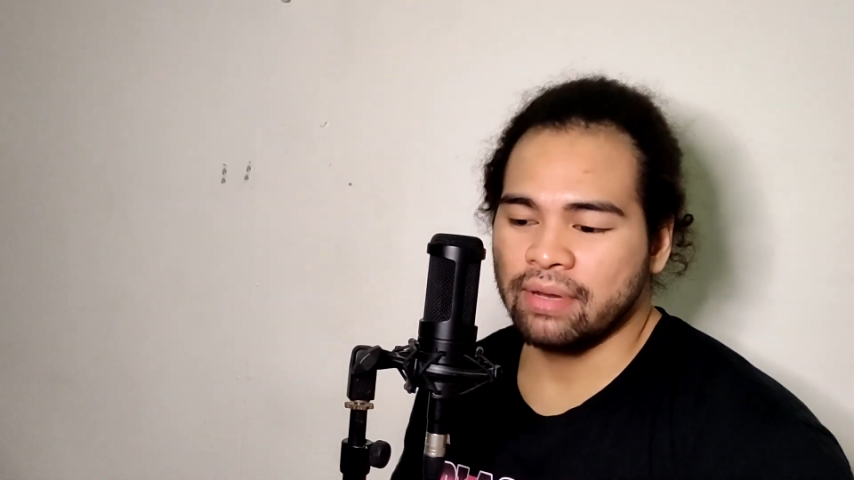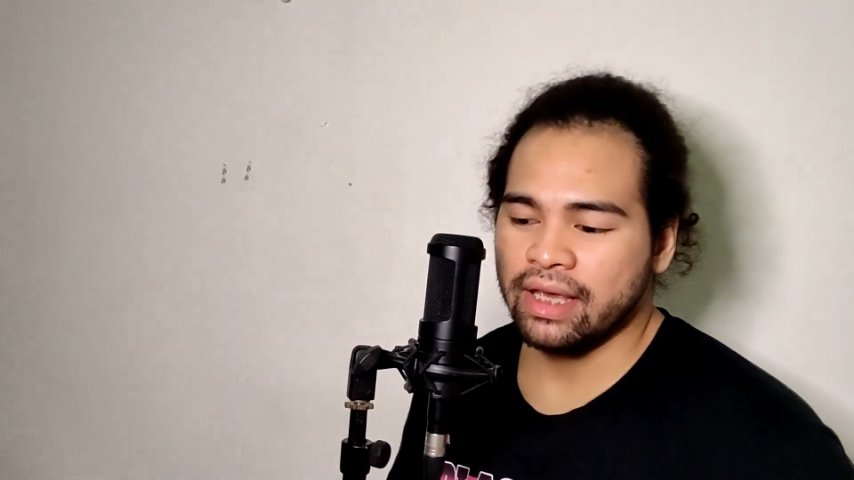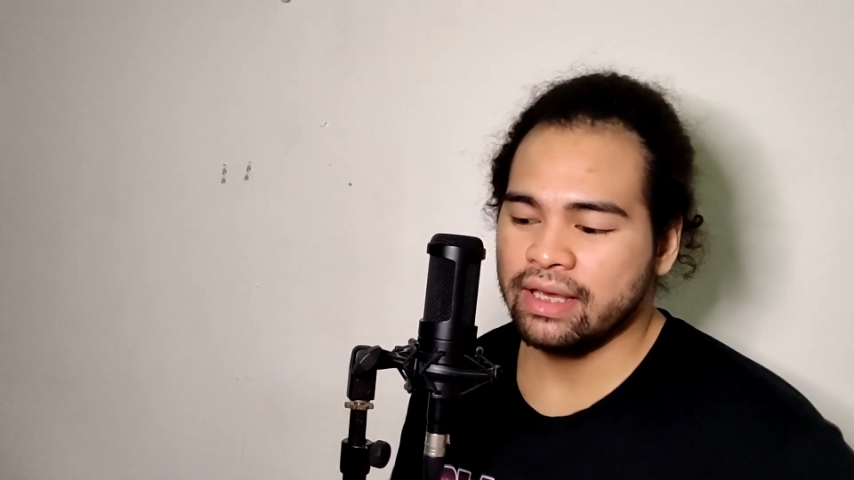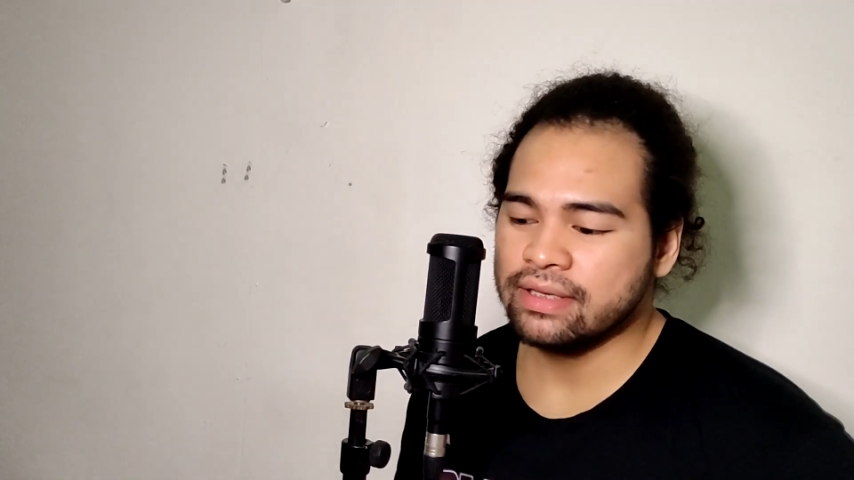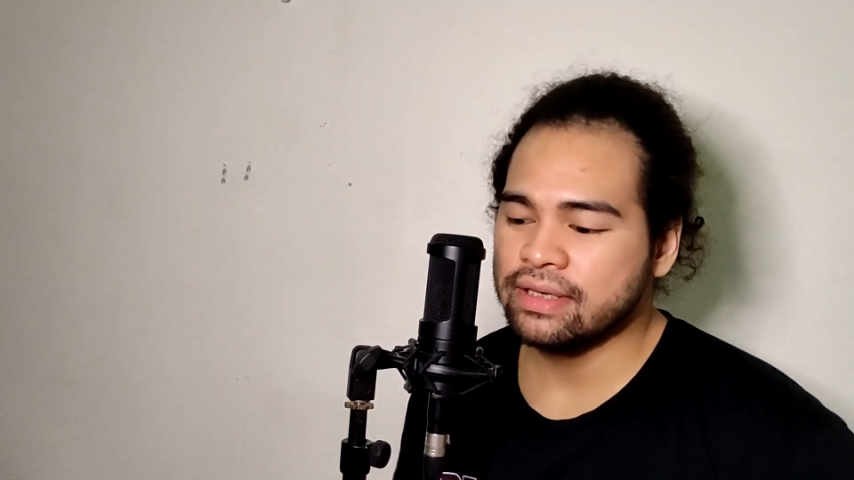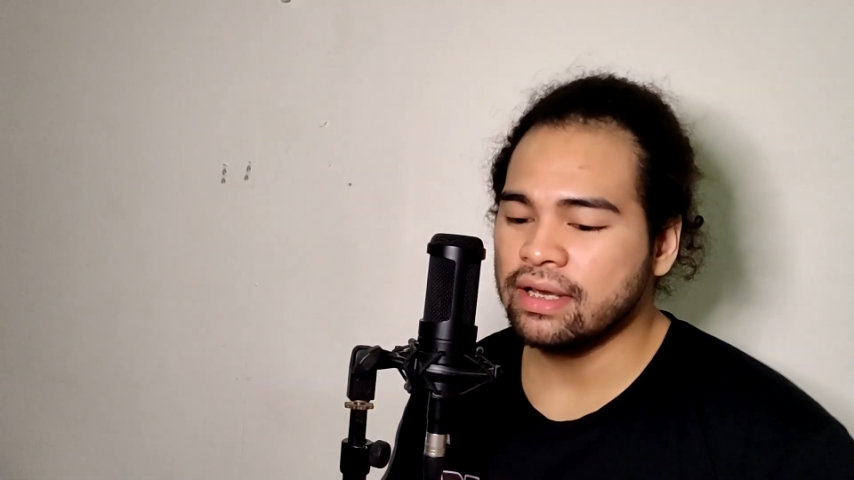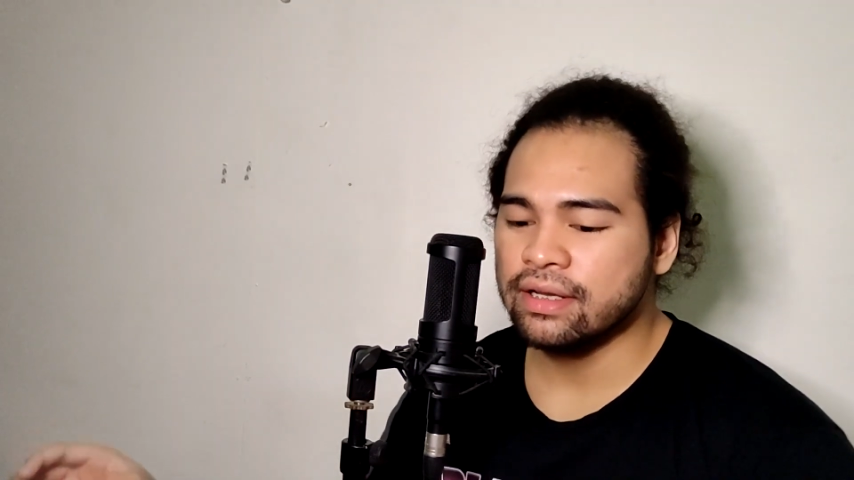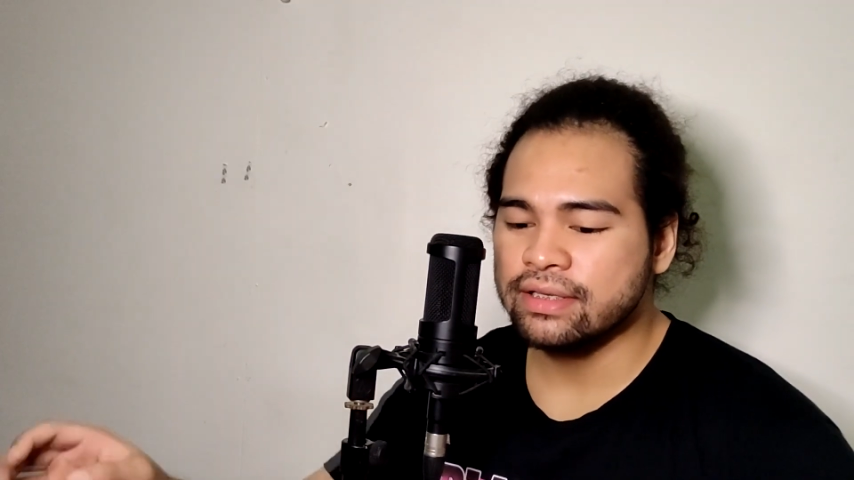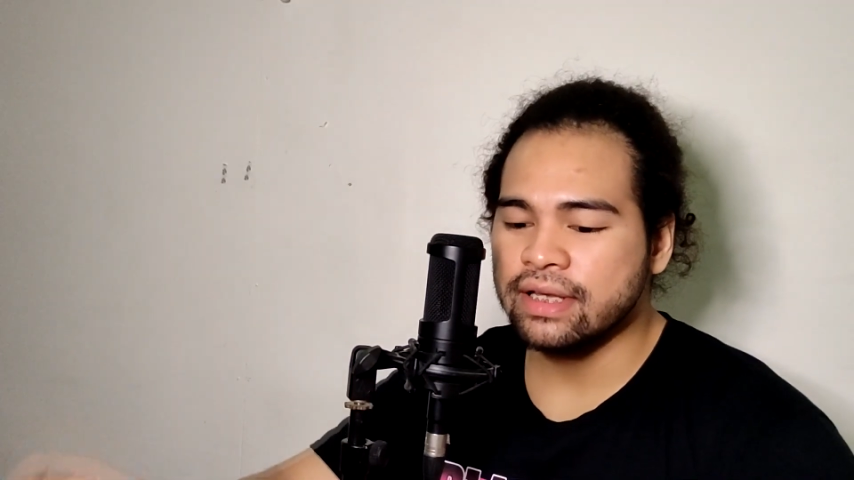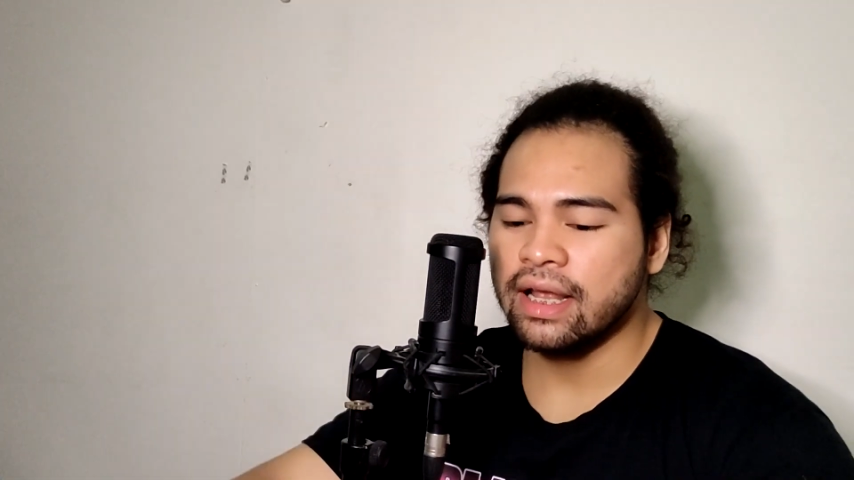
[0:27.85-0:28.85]
My
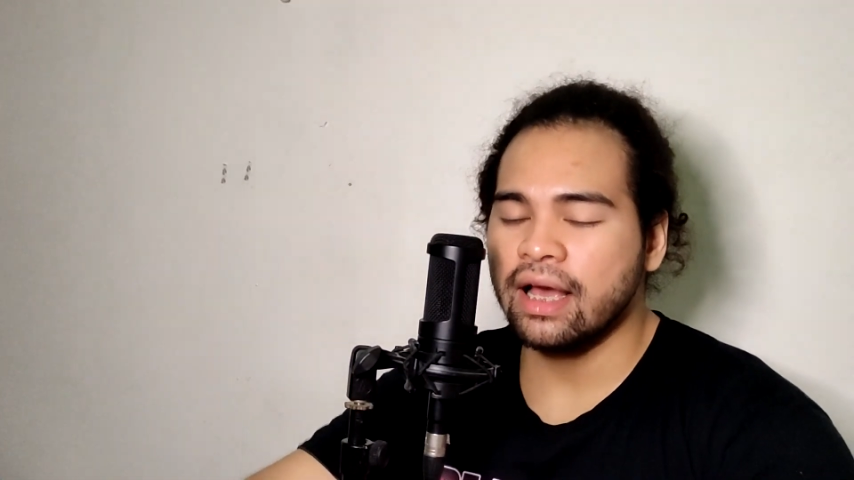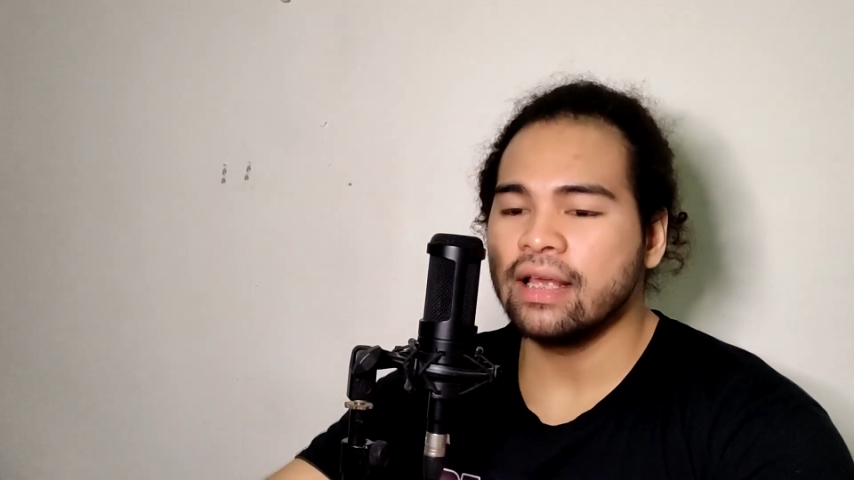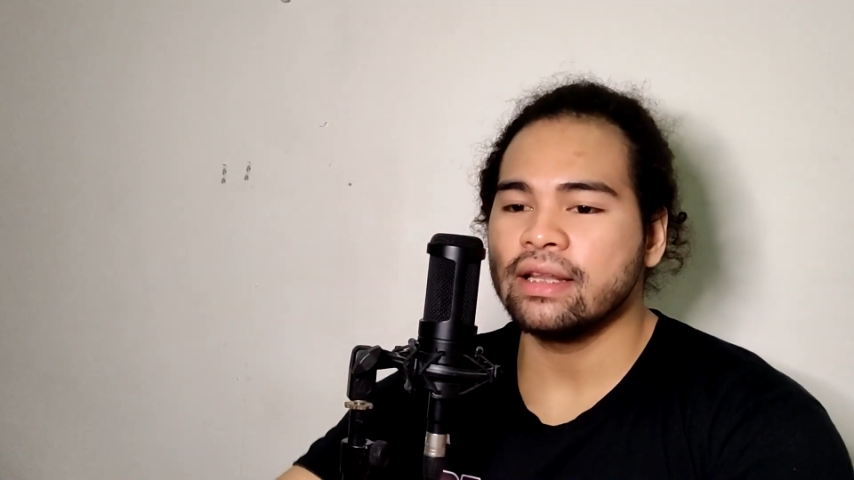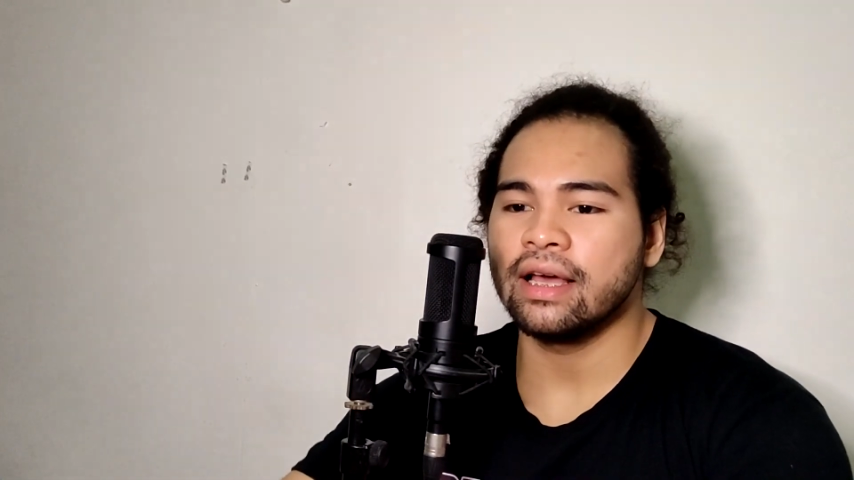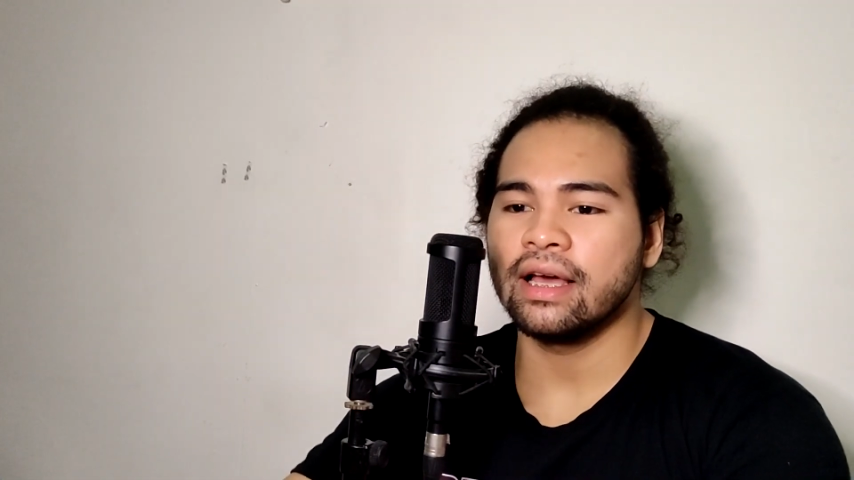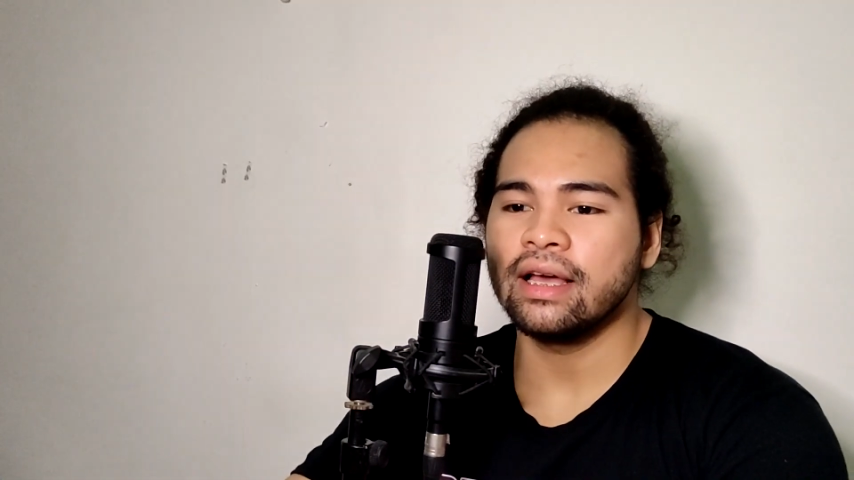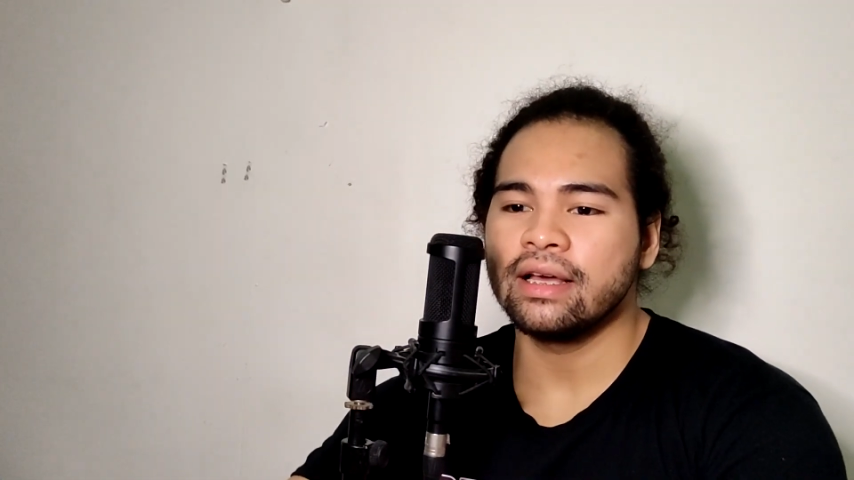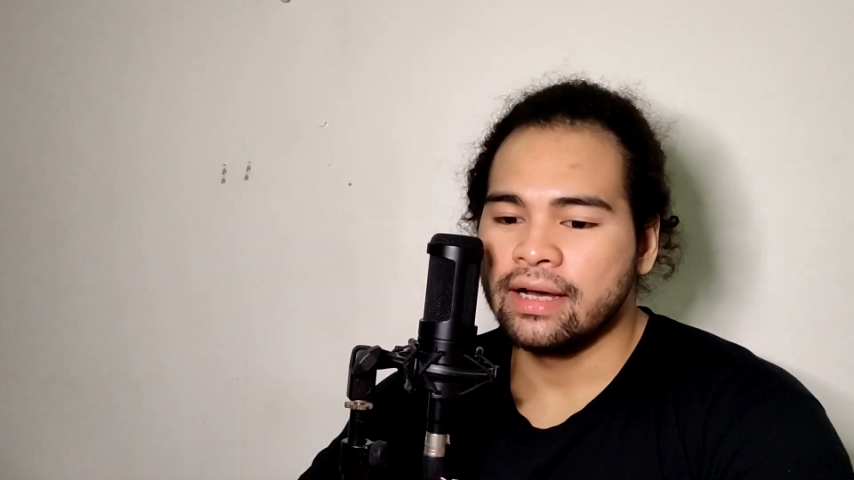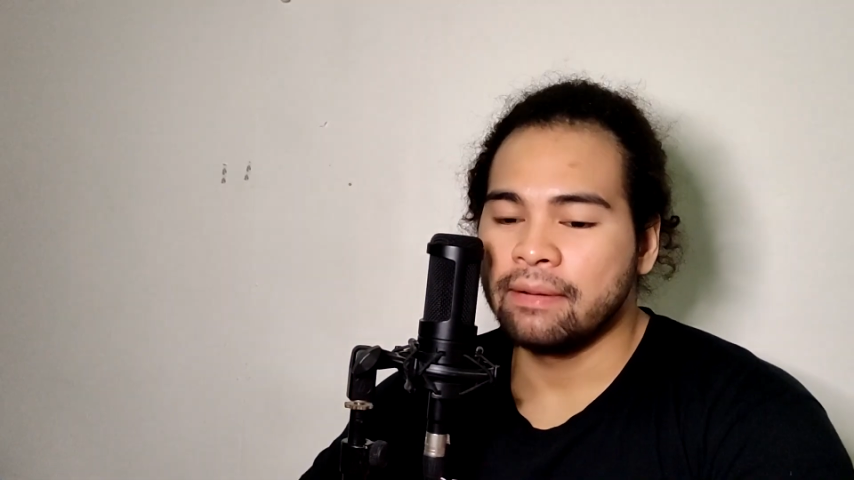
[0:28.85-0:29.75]
single sila na